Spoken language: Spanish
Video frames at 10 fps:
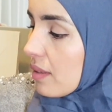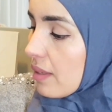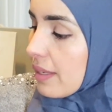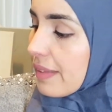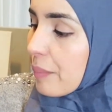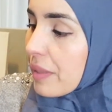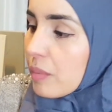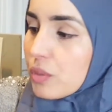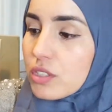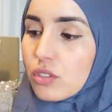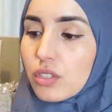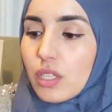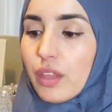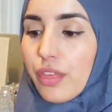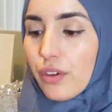Y también pues
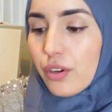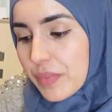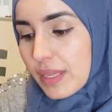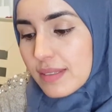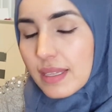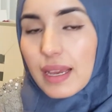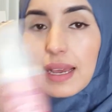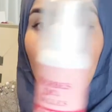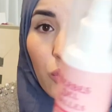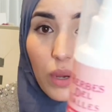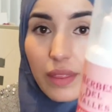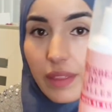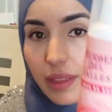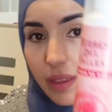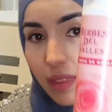utilizo esta agua
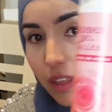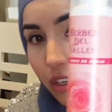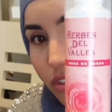de,